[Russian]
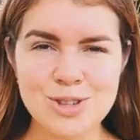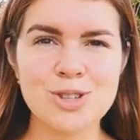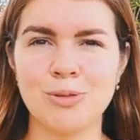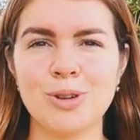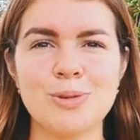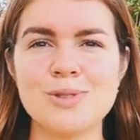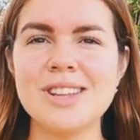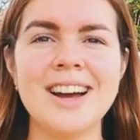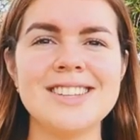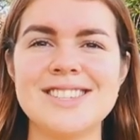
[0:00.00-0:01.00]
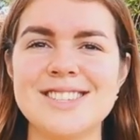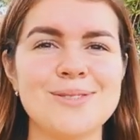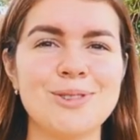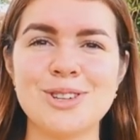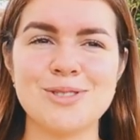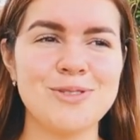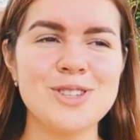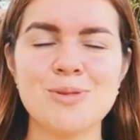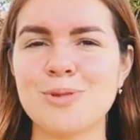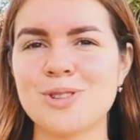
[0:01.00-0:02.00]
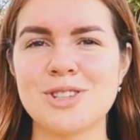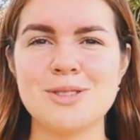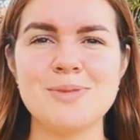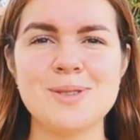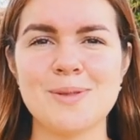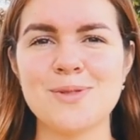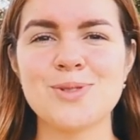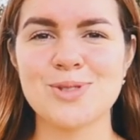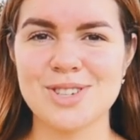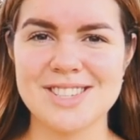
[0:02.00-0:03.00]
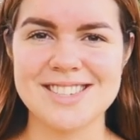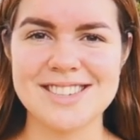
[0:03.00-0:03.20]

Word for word: что вы узнаете сегодня в видео, может изменить вам всю жизнь.